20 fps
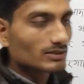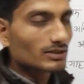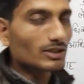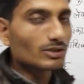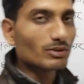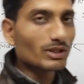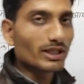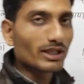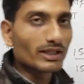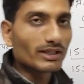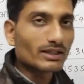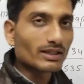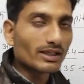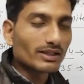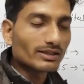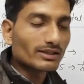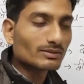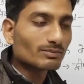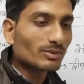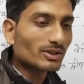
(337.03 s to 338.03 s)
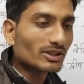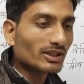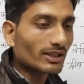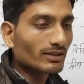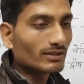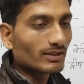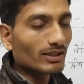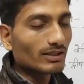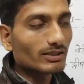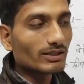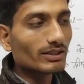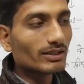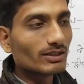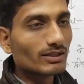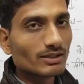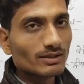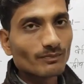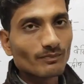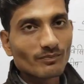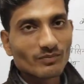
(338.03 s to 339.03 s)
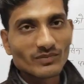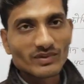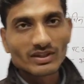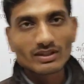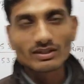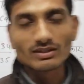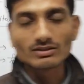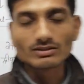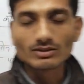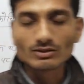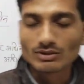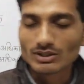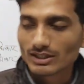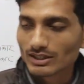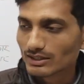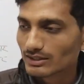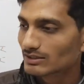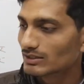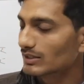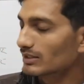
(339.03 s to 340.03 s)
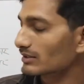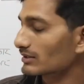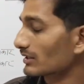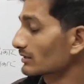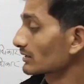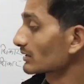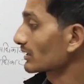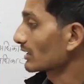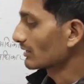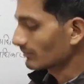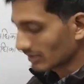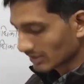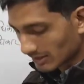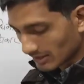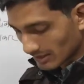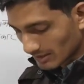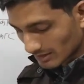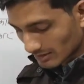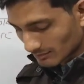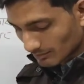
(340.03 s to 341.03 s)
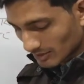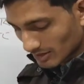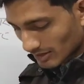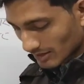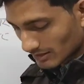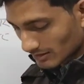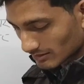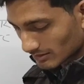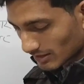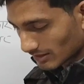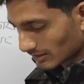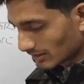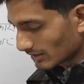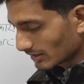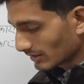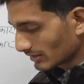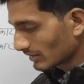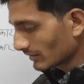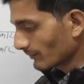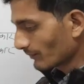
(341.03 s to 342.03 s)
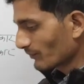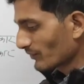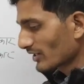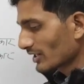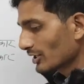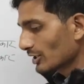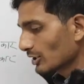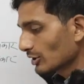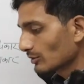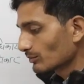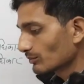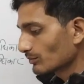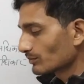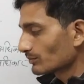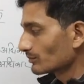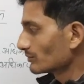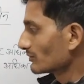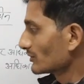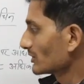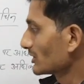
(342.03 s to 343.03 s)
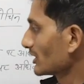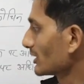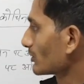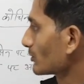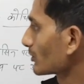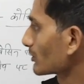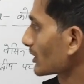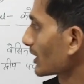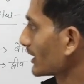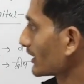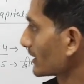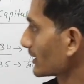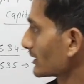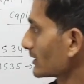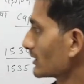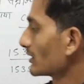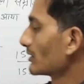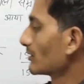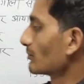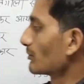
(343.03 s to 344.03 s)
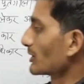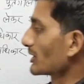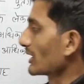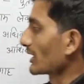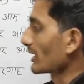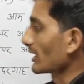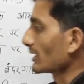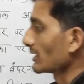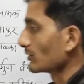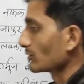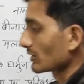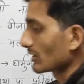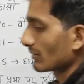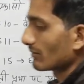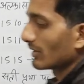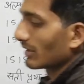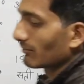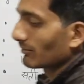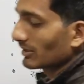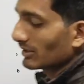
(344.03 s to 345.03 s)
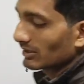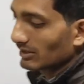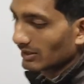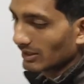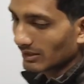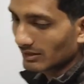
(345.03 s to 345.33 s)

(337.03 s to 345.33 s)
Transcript: इसके द्वारा एक कार्टेज प्रथा स्टार्ट की गई थी किसके द्वारा इसी के शासनकाल में एक कार्टेज प्रथा स्टार्ट की गई थी ठीक है तो कार्टेज प्रथा क्या थी उसके बारे में